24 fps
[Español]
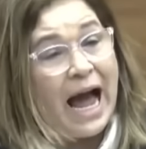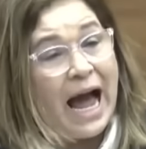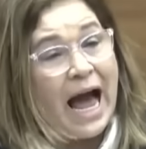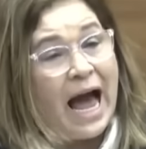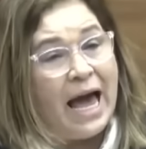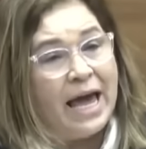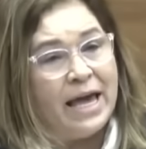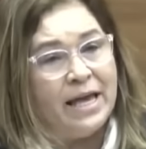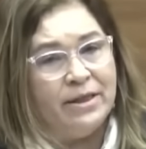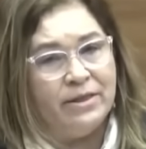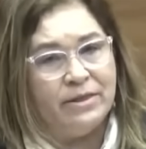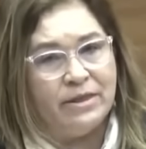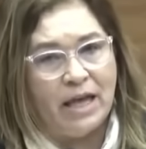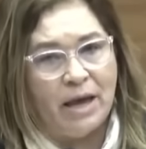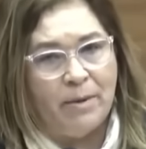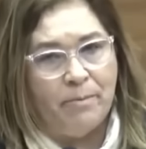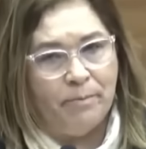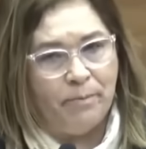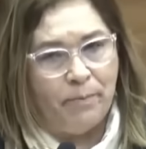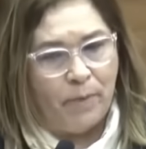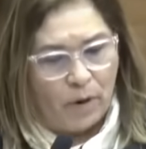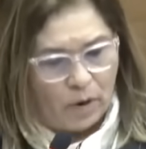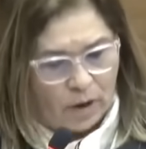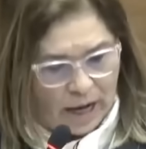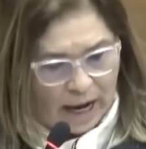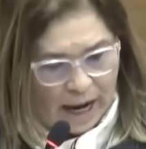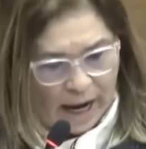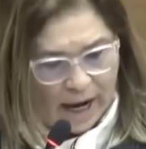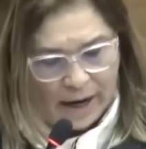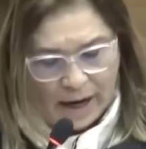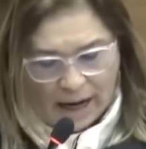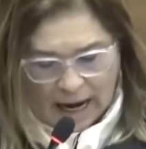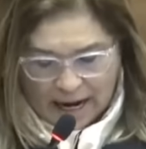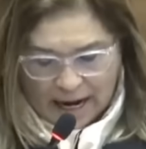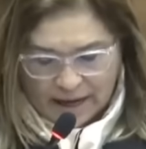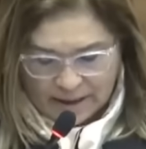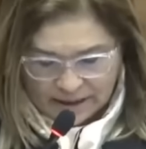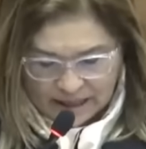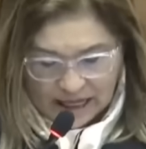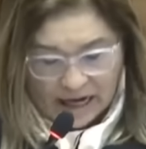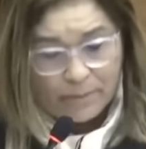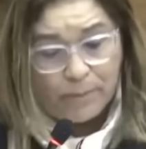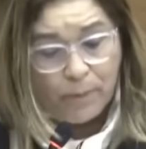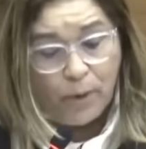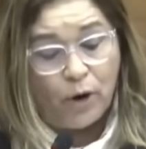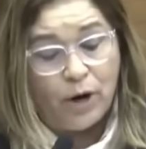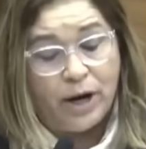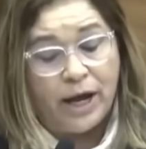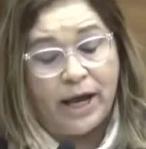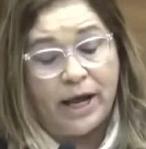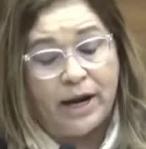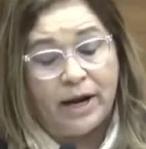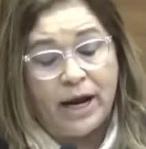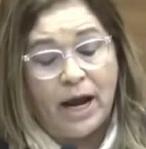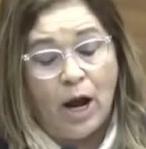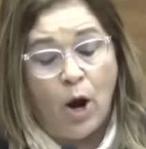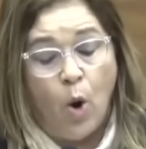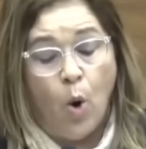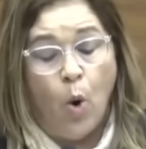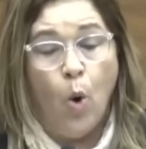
a interponer, a interponer